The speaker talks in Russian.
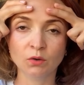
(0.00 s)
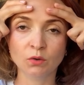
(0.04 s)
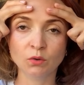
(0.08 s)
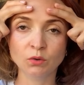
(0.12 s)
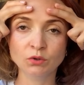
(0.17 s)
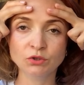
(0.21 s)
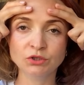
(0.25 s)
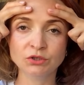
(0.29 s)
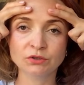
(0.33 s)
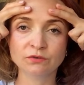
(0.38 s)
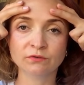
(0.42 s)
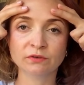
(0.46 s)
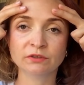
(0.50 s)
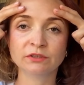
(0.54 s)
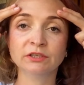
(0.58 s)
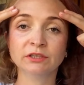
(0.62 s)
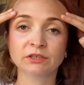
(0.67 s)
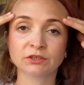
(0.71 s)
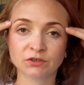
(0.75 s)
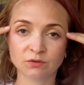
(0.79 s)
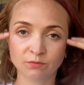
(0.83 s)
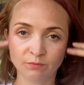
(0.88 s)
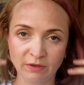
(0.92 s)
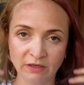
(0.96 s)
Очень
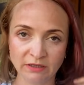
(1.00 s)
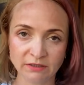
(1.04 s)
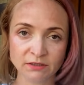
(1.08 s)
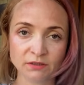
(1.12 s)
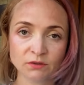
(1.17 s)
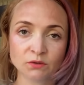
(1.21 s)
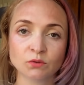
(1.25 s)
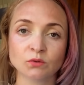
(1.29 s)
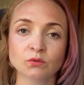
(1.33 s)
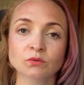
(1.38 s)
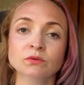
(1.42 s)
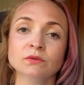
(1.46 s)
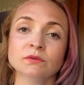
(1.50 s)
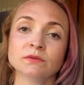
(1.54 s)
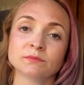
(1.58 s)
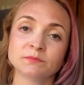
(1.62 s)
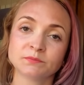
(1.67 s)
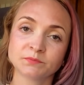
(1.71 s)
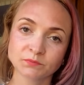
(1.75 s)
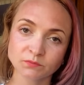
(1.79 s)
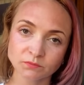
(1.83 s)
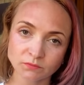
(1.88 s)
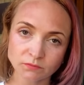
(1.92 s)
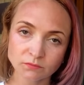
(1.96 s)
держим 5 секунд,
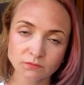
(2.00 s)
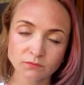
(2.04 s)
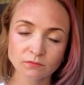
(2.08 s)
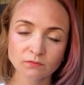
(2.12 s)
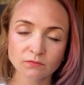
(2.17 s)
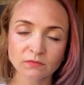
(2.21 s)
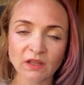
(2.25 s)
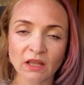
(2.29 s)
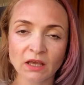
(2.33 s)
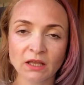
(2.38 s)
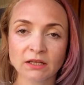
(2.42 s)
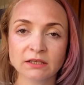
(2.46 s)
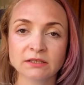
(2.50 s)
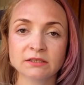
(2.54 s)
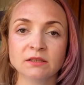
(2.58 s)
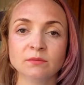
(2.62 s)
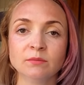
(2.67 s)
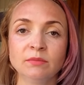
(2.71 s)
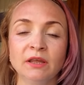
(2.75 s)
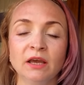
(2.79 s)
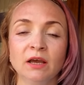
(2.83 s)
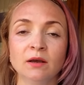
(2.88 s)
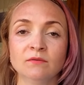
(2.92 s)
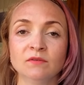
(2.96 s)

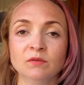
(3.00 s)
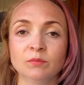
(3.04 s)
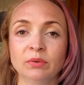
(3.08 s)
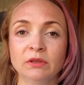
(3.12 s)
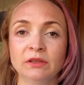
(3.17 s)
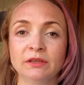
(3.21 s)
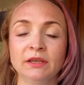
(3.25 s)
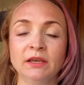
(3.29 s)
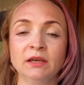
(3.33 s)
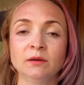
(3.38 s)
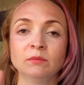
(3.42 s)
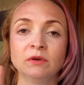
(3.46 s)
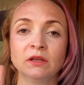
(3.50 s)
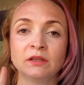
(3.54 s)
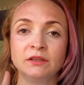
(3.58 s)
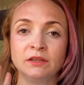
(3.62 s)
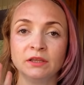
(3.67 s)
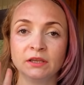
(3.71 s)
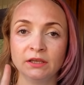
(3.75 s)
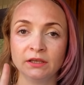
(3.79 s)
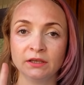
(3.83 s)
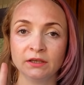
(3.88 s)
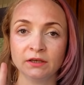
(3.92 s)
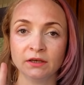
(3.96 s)
расслабляем, выполняем
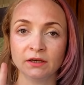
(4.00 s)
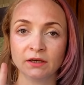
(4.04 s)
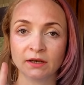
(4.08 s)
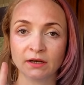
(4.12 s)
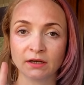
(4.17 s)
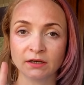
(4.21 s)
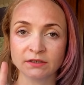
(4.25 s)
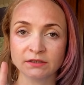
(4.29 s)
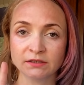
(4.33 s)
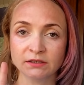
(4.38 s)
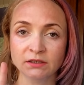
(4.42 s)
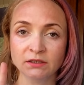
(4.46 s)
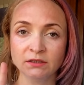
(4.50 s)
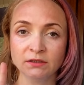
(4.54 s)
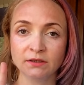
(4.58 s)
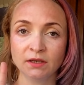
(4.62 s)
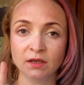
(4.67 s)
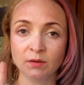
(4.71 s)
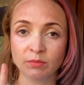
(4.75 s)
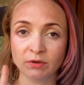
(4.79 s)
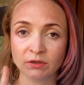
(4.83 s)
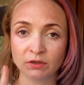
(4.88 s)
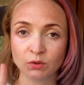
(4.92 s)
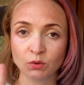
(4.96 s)
3 раза,
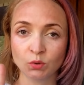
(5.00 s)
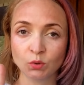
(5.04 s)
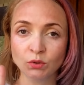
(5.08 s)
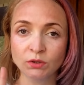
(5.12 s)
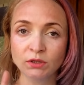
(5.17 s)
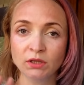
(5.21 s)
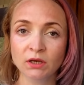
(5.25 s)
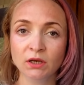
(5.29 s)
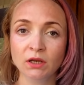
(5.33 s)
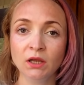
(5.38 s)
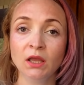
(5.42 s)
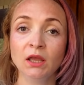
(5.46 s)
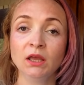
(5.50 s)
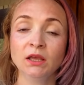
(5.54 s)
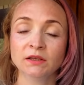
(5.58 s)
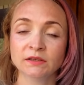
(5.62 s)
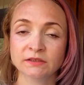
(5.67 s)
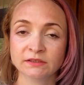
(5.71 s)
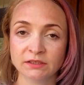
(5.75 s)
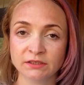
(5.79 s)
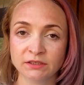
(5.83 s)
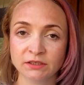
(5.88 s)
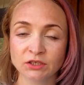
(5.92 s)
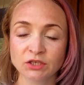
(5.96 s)
3 подхода,
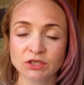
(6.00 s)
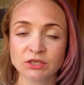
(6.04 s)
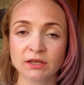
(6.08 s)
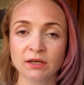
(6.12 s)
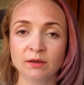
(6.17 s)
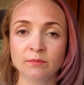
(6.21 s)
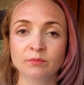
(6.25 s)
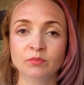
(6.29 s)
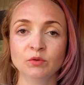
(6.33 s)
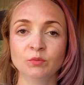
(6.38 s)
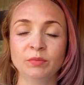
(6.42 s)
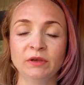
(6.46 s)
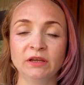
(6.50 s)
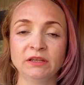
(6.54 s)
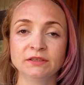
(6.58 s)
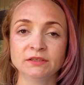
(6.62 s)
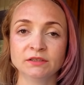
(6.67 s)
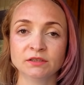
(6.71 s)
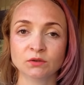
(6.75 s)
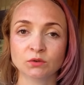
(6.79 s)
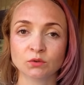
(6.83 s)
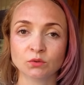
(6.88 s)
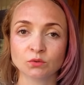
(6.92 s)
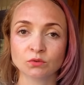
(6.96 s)
задержка по 5
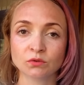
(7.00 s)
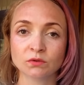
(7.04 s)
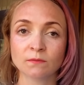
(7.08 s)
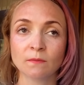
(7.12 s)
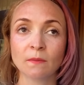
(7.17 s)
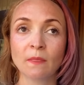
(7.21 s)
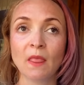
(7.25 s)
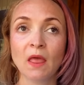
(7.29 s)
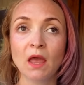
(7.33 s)
секунд.